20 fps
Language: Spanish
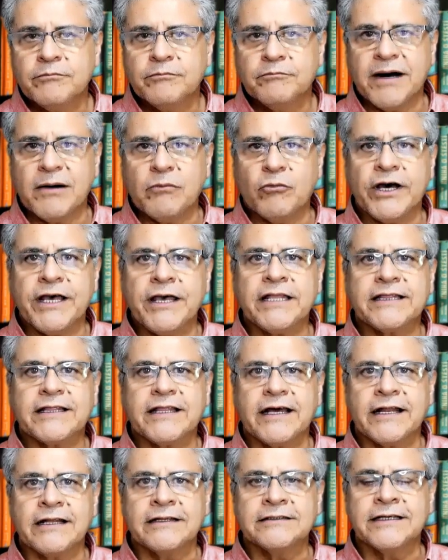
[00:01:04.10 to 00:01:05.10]
vamos a
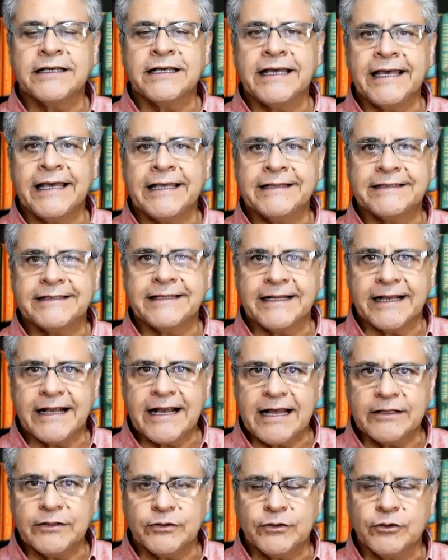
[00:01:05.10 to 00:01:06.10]
estar
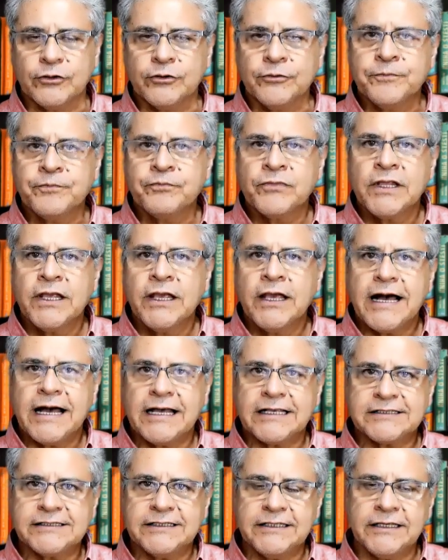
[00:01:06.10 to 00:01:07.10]
entregando
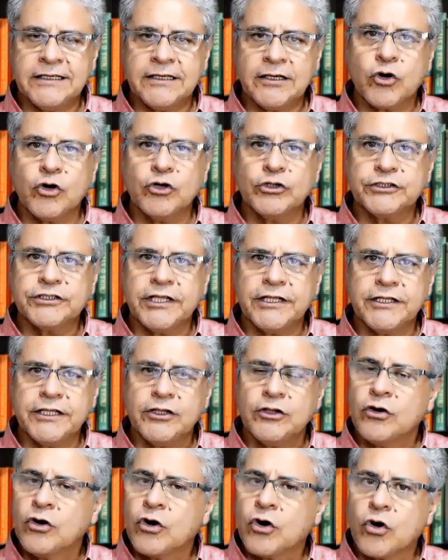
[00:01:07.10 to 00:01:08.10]
así
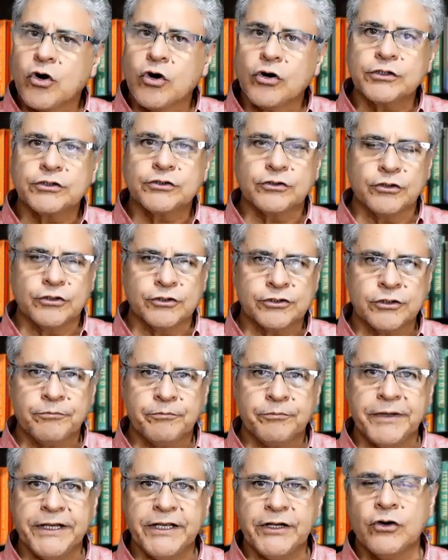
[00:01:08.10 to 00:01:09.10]
contenidos cortos,
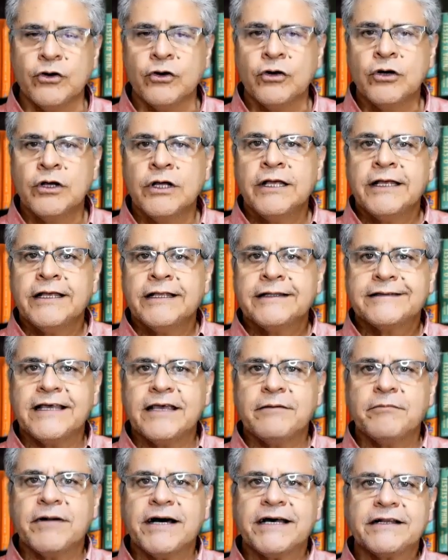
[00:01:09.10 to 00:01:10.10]
pero
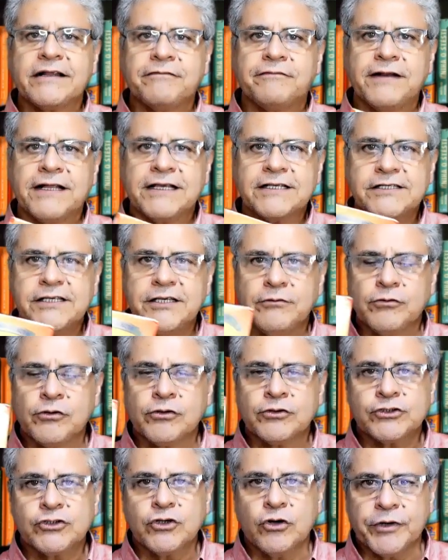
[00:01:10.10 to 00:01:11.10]
temas
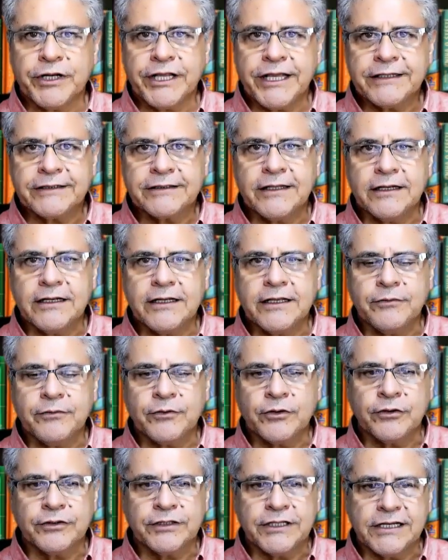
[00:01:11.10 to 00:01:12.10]
reflexivos sobre este
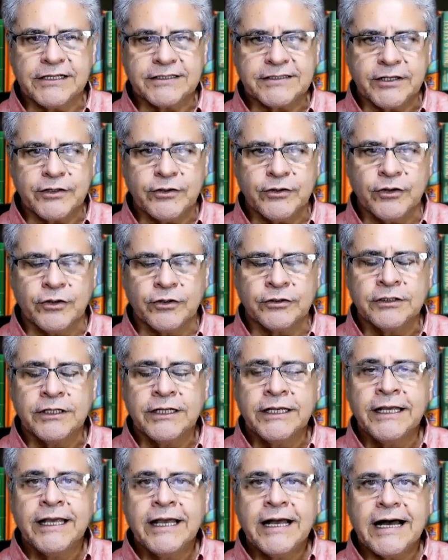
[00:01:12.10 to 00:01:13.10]
libro del señor
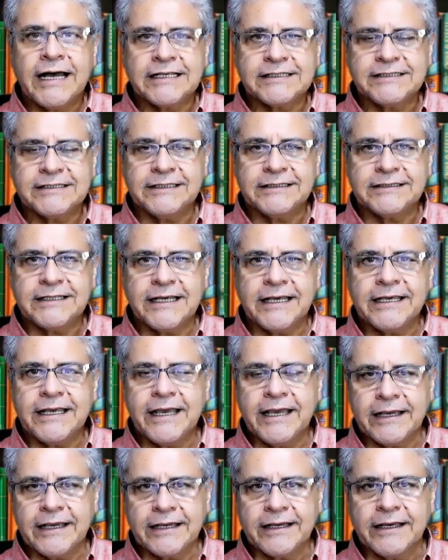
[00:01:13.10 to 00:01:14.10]
así Tate
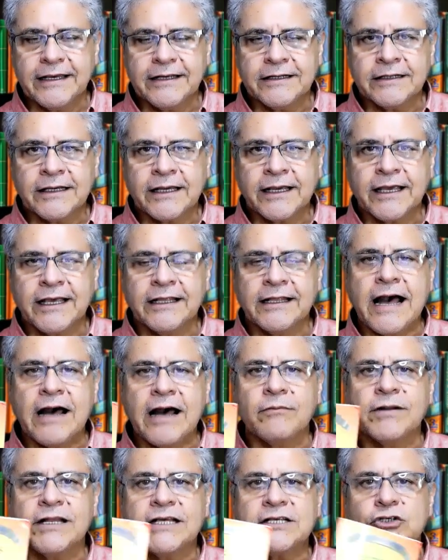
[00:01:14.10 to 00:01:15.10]
Ecker, que
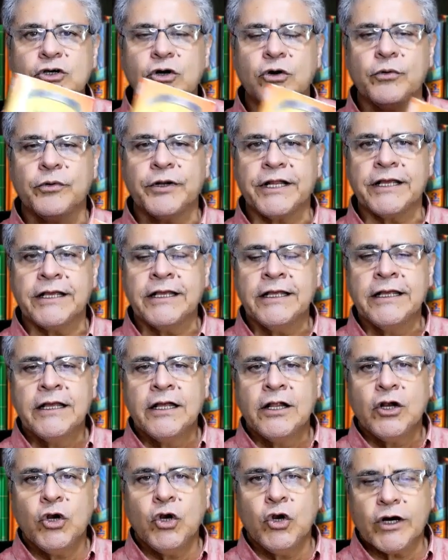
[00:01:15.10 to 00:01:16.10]
habla sobre
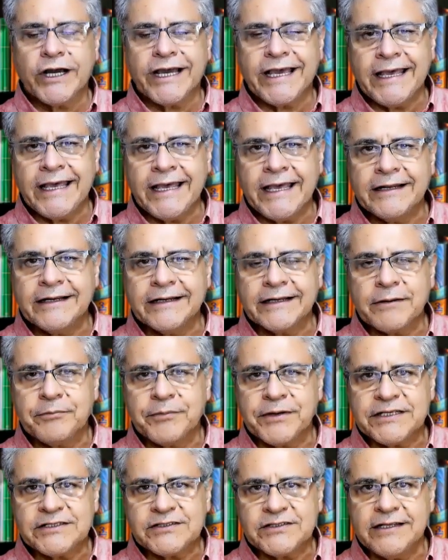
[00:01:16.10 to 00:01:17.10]
lo que
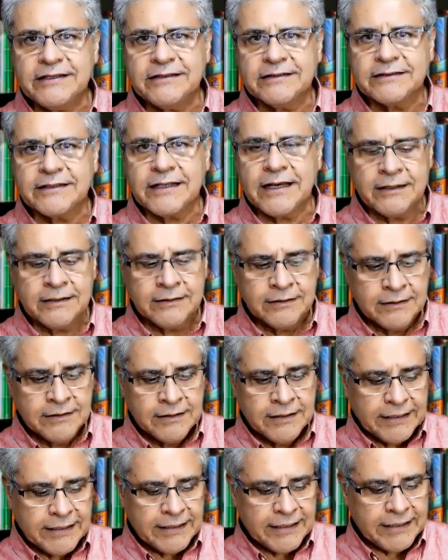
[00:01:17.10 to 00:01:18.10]
representa
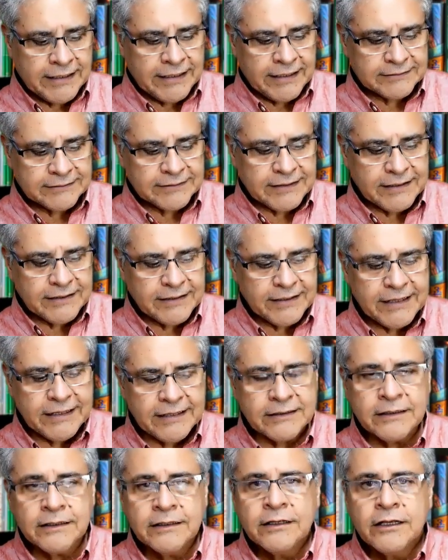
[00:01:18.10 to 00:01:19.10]
eh, tener